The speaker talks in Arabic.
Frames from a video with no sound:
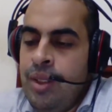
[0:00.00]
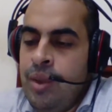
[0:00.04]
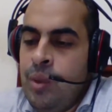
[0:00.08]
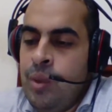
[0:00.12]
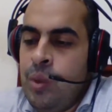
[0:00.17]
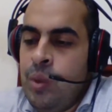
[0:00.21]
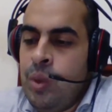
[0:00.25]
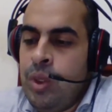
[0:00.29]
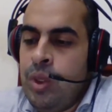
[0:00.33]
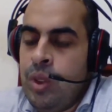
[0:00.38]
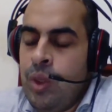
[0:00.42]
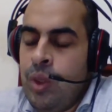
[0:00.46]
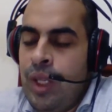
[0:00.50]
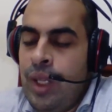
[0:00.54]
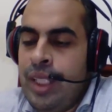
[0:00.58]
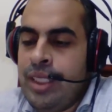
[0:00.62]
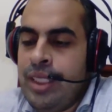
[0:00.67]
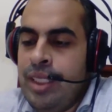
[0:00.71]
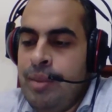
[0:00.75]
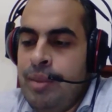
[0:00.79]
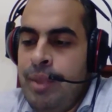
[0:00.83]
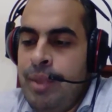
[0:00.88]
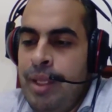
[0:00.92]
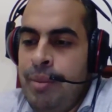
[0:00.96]
وروح
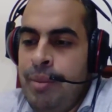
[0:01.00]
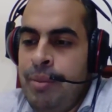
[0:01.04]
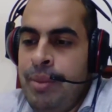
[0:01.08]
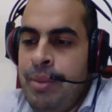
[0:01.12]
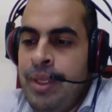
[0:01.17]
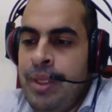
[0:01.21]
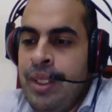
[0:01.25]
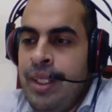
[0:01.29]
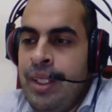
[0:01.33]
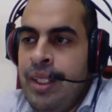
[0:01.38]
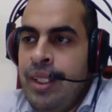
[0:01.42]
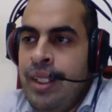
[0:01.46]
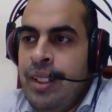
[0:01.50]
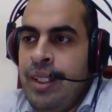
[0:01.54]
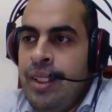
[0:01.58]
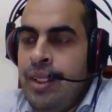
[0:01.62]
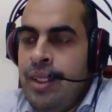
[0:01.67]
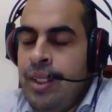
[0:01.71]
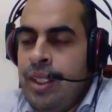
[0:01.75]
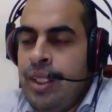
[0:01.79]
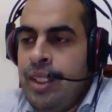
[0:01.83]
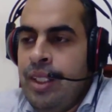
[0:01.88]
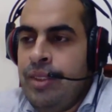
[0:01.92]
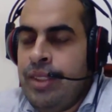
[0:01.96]
عند الباب
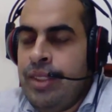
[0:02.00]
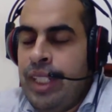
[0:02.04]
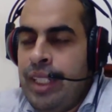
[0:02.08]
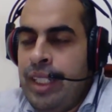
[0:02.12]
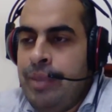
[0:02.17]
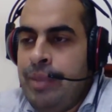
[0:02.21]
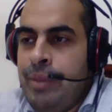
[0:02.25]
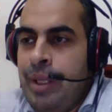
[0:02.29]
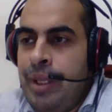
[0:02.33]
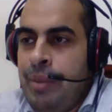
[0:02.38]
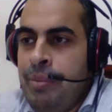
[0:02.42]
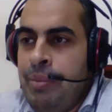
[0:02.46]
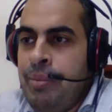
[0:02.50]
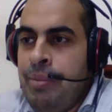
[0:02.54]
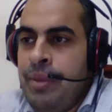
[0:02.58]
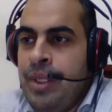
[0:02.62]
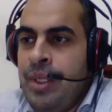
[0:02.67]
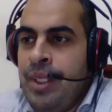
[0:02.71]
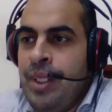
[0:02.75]
آه، افتح الباب